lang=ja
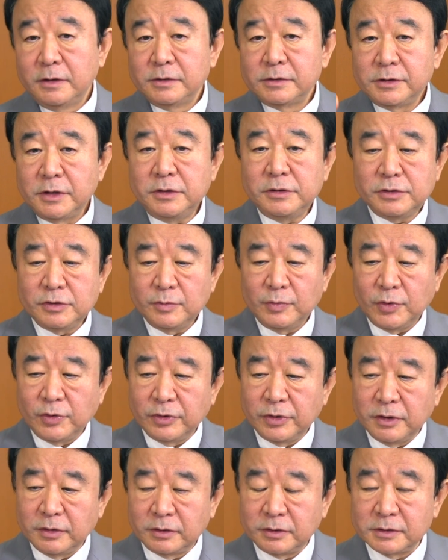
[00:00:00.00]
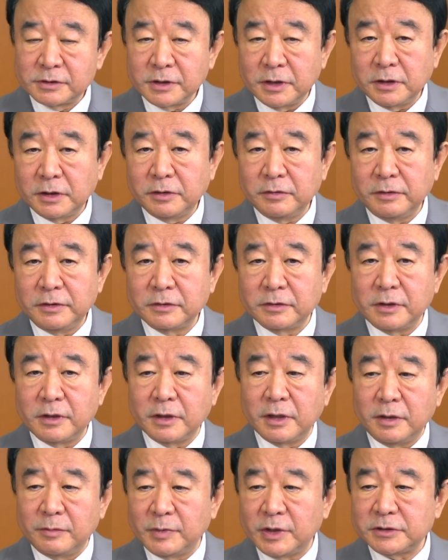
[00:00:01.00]
専守防衛って最近はいくら
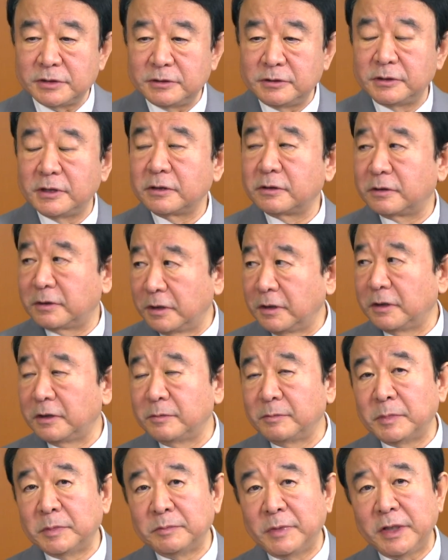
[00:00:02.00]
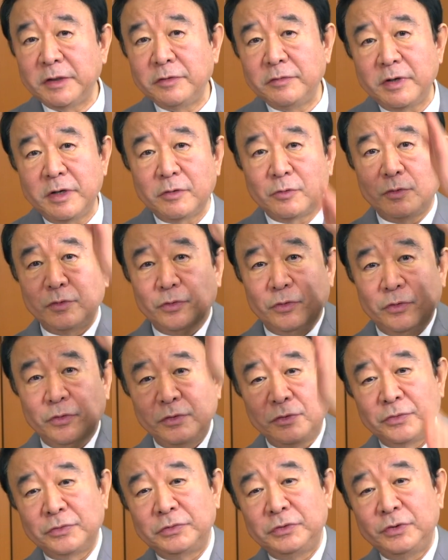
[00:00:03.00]
かマシになって、前はこ
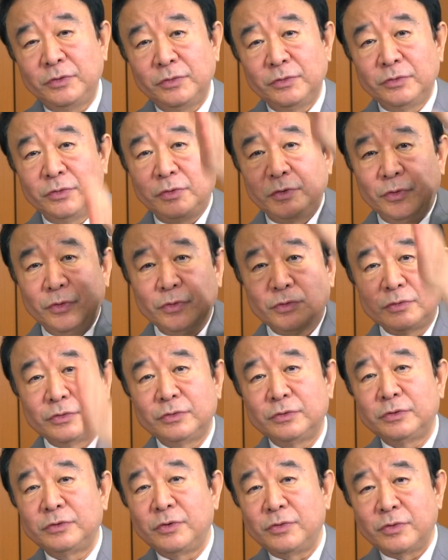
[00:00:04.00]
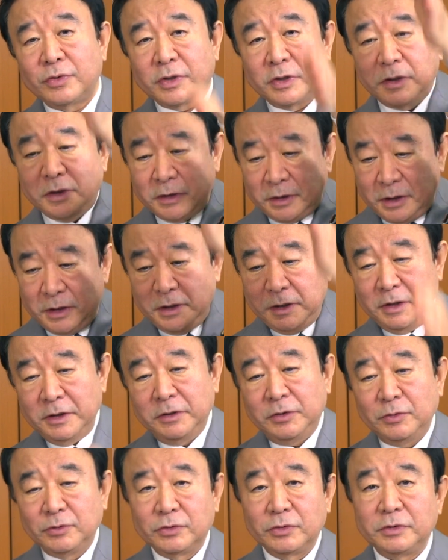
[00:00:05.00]
の日本の領空領海
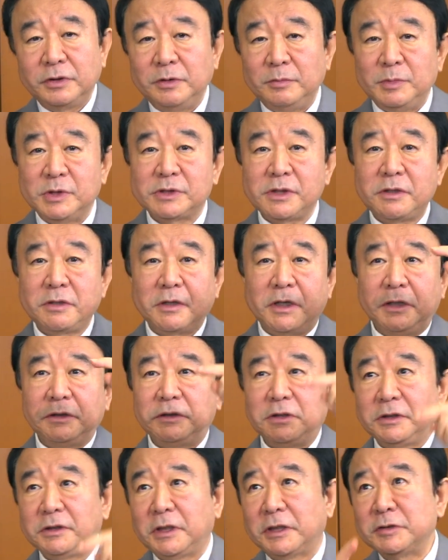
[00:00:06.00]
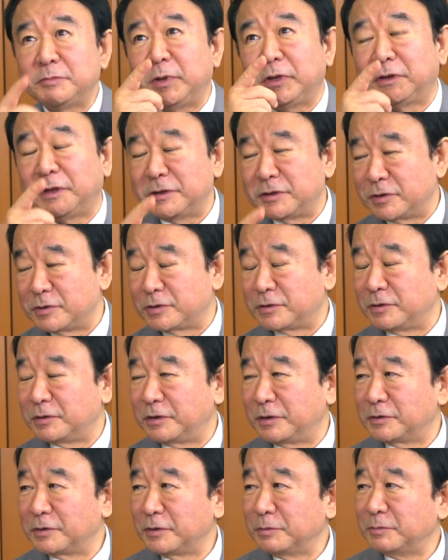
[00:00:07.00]
領土にミサイルが入ってきて初めて対処するっ
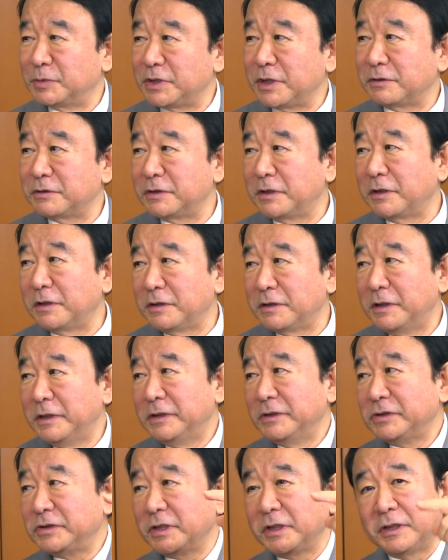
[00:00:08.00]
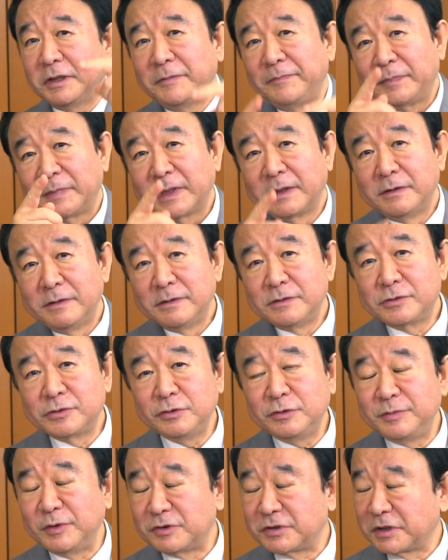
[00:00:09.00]
て、そのむちゃくちゃな、じゃあ
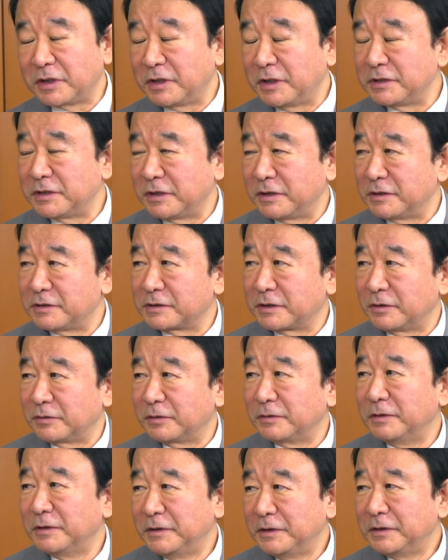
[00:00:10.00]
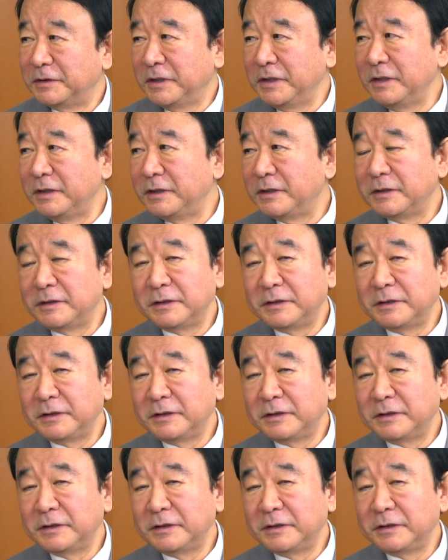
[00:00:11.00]
数秒しかないじゃないですかと、ね、